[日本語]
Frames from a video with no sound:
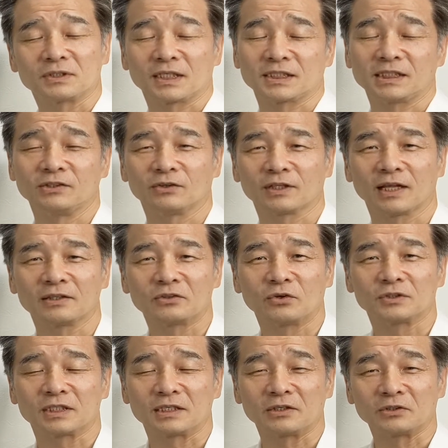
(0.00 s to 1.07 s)
者市の担
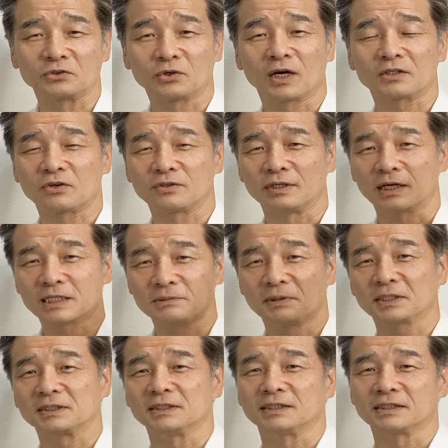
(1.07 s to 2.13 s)
当者の人がその役
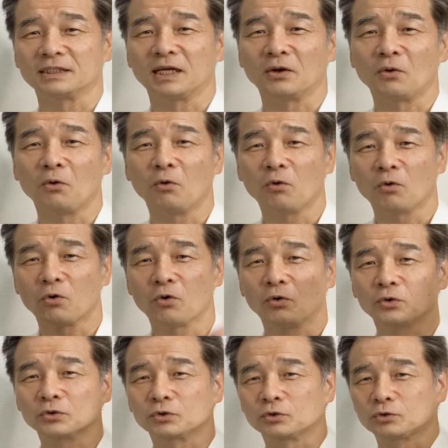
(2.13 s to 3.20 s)
場でですね合
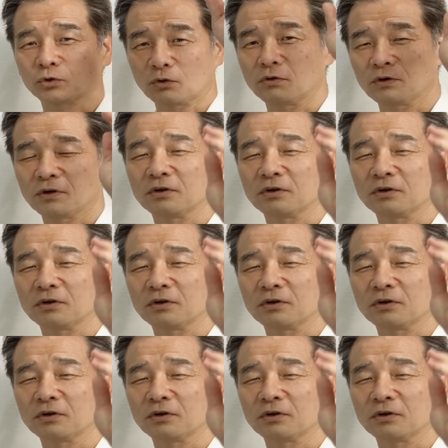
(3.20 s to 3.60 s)
法をドー